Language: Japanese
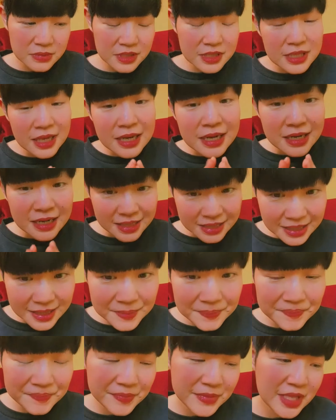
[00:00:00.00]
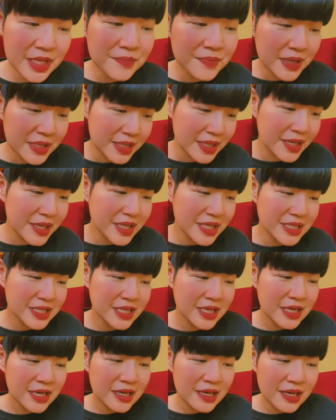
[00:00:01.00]
だからね、今ね、
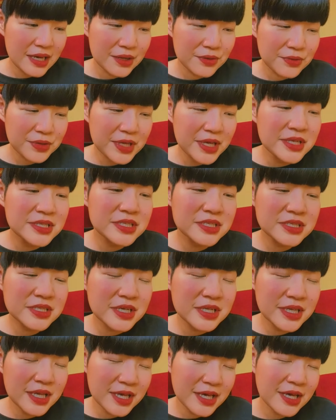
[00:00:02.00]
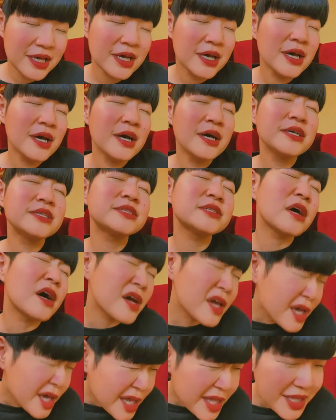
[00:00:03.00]
あの現実がね、下
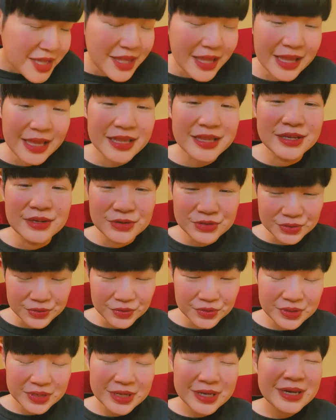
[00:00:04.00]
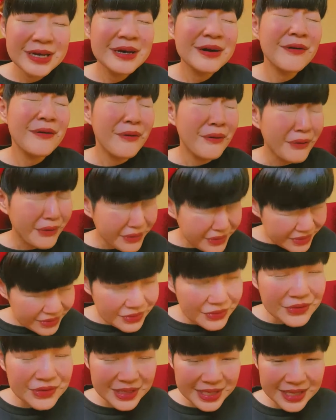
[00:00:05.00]
げってなってる人、本
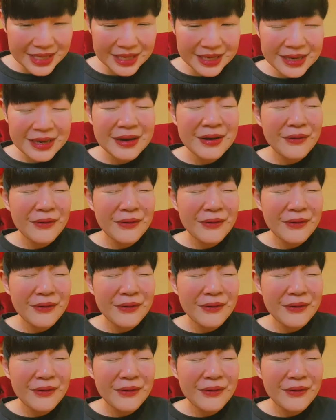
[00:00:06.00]
当に、